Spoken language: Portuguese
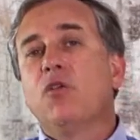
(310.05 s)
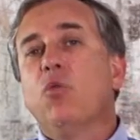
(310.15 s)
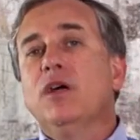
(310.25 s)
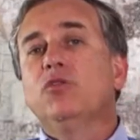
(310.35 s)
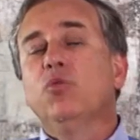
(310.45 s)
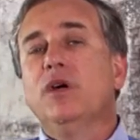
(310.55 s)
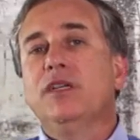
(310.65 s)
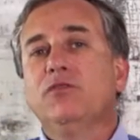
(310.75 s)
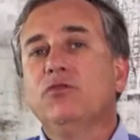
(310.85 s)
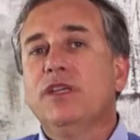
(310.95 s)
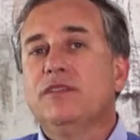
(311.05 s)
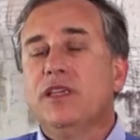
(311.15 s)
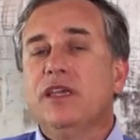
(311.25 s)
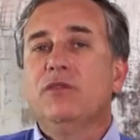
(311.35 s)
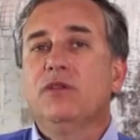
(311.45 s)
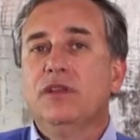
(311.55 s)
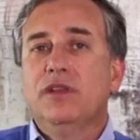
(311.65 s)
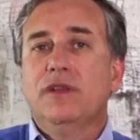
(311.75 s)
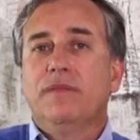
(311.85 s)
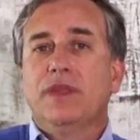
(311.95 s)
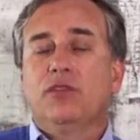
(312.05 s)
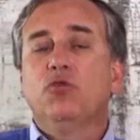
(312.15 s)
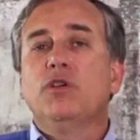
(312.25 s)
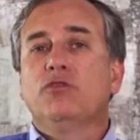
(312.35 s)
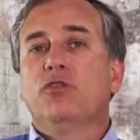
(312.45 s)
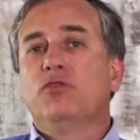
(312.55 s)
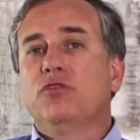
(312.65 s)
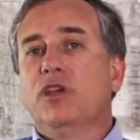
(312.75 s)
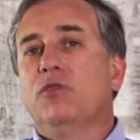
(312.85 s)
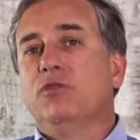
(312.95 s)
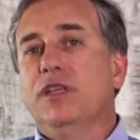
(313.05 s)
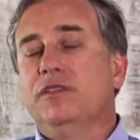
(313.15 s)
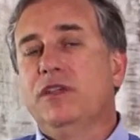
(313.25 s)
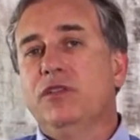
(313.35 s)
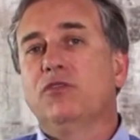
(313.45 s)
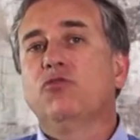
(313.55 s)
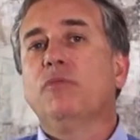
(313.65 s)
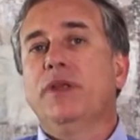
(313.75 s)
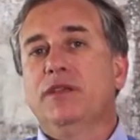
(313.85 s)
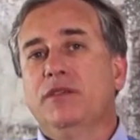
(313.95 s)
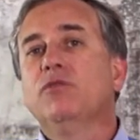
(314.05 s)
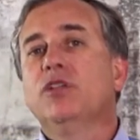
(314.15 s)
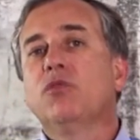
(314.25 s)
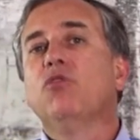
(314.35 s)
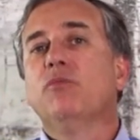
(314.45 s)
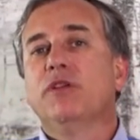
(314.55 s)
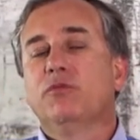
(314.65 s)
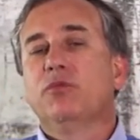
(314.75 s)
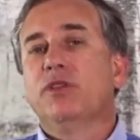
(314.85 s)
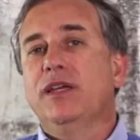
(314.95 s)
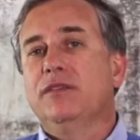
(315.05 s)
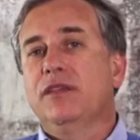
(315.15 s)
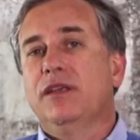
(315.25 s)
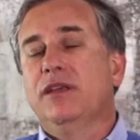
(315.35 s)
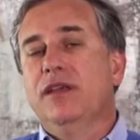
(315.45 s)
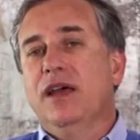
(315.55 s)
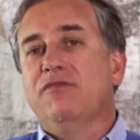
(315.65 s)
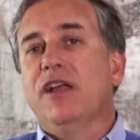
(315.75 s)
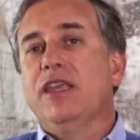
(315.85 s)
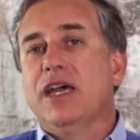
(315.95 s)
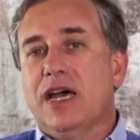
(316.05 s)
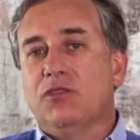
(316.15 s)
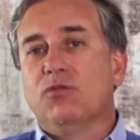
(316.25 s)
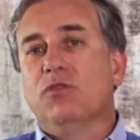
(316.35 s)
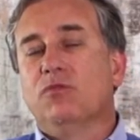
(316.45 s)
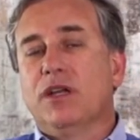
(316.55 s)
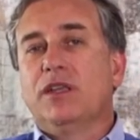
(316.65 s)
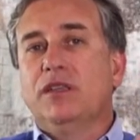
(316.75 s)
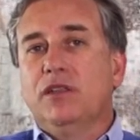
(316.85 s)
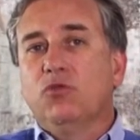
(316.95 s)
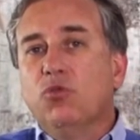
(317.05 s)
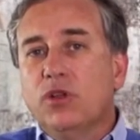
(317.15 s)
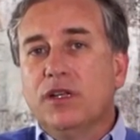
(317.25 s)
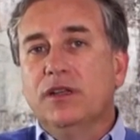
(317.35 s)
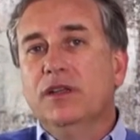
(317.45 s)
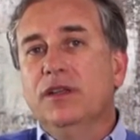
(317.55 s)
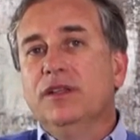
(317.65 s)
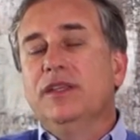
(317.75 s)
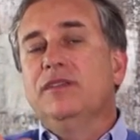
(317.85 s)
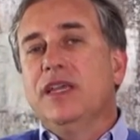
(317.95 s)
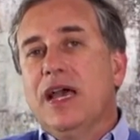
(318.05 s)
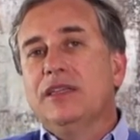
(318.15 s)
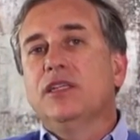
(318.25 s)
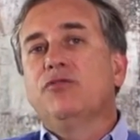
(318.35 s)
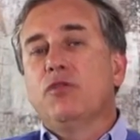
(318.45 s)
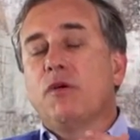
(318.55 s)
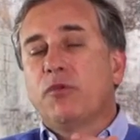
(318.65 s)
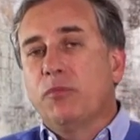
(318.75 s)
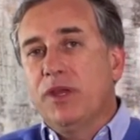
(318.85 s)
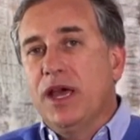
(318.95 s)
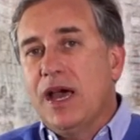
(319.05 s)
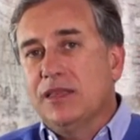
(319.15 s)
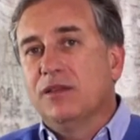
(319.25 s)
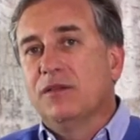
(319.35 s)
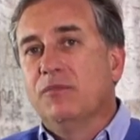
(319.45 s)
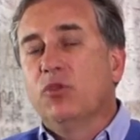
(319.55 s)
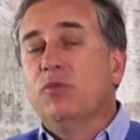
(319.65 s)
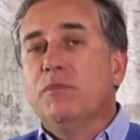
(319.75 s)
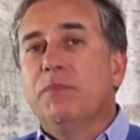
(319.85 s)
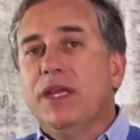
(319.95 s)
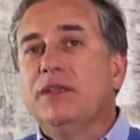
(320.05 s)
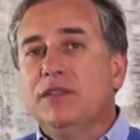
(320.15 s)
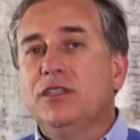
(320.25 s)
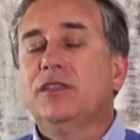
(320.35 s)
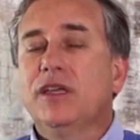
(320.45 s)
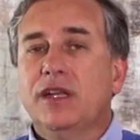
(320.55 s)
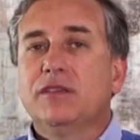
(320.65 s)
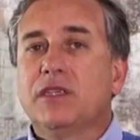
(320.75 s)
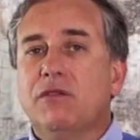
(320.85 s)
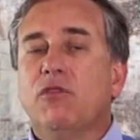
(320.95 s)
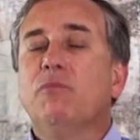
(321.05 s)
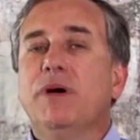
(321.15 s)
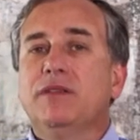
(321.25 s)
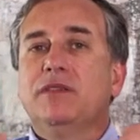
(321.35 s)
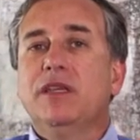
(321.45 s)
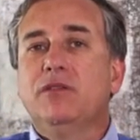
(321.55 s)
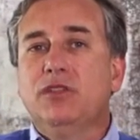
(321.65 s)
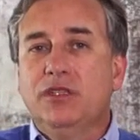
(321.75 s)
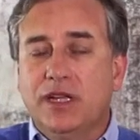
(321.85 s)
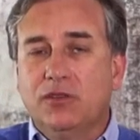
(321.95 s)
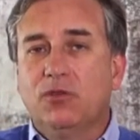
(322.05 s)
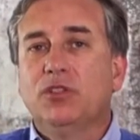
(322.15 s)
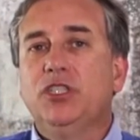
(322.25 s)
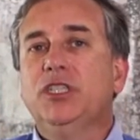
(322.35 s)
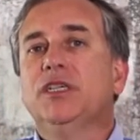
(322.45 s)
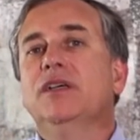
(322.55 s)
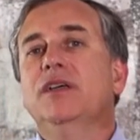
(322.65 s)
Quanto antes o desenho, da sua solução, o desenho da sua operação de e-commerce puder ser avaliado, uma arquitetura desenhada de forma apropriada por uma empresa de integração, ou um parceiro de tecnologia